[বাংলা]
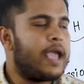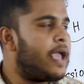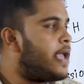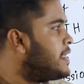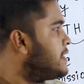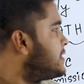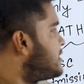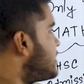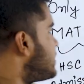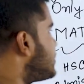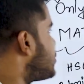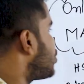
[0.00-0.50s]
এই
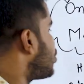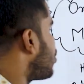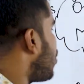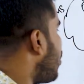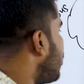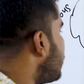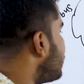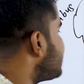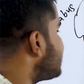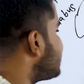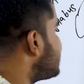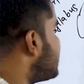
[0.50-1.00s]
যে
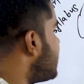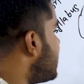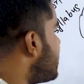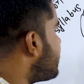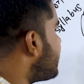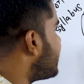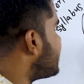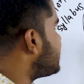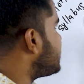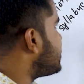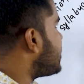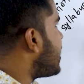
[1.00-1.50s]
শর্ট
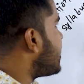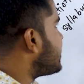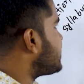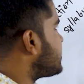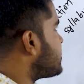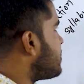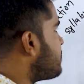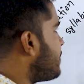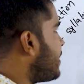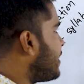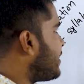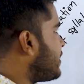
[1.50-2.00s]
সিলেবাস যে
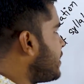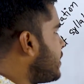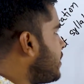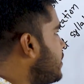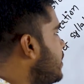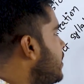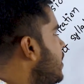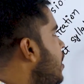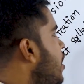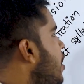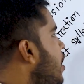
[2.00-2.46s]
আছে ম্যাথের